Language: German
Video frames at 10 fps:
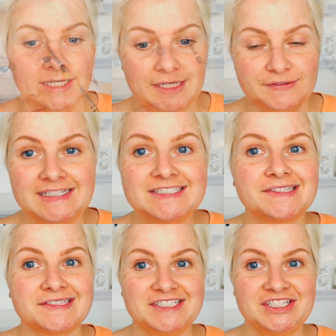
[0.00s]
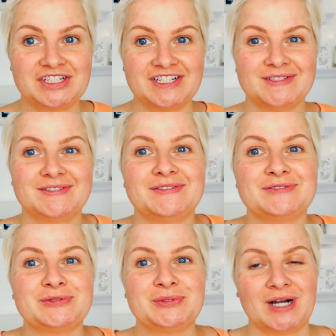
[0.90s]
Also eigentlich ist das T-Shirt
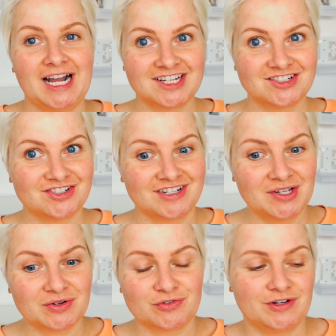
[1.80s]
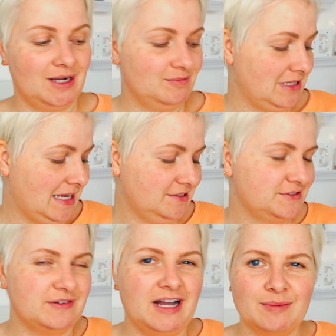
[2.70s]
so orange, neonfarben,
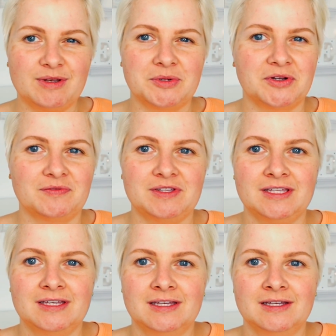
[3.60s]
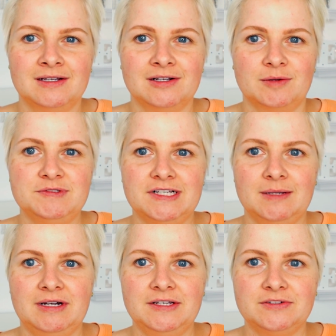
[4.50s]
lachsfarben, aber irgendwie kommt es der
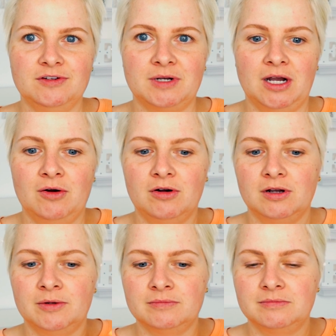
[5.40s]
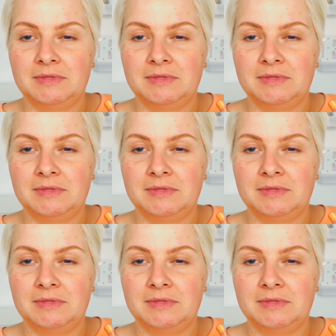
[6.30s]
Kamera nicht drüber. Auch ähm,